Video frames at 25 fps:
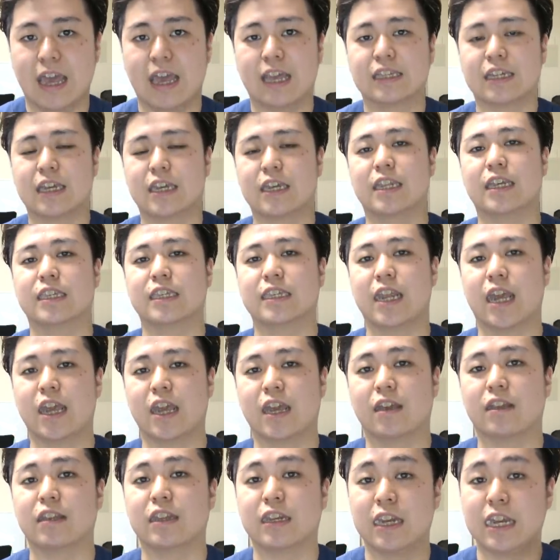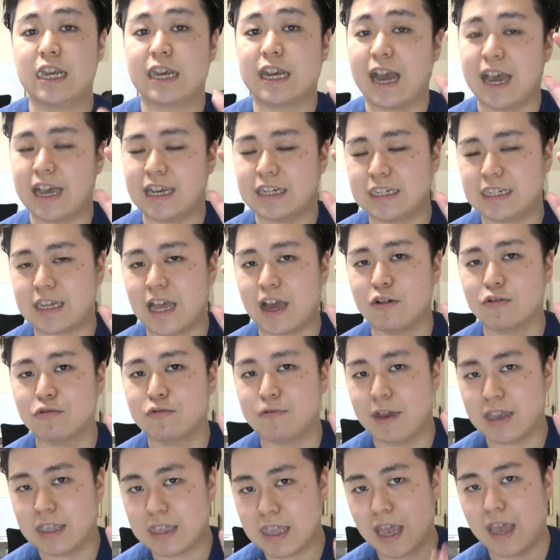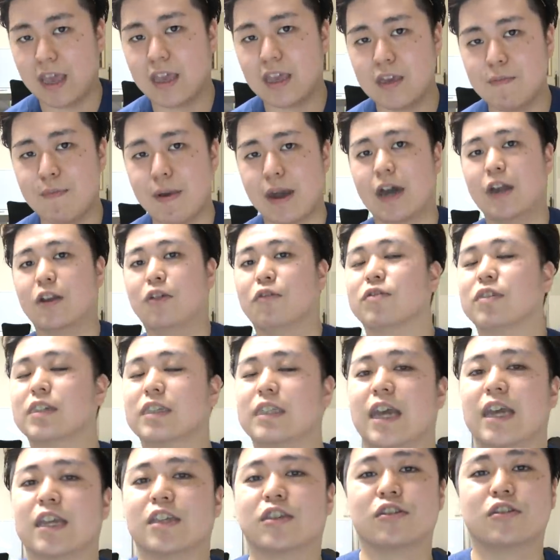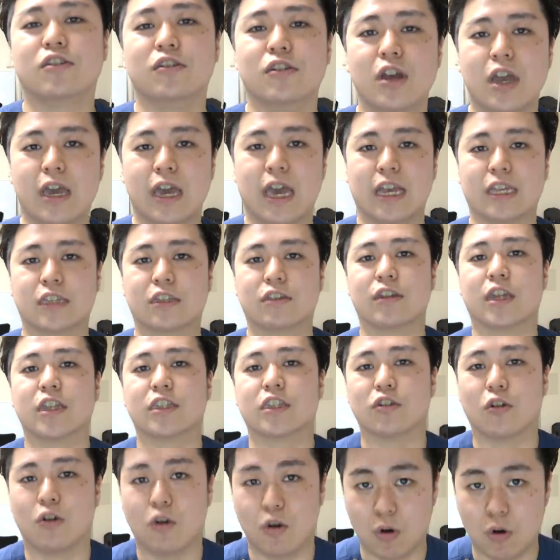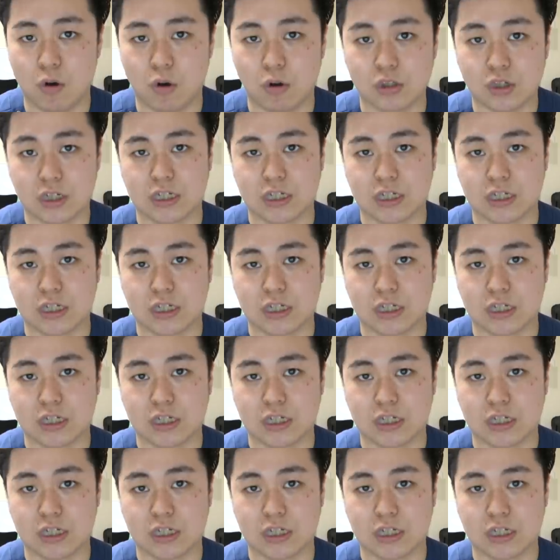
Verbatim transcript: ぜひですね理解した上で今からお伝えするストレッチ方法、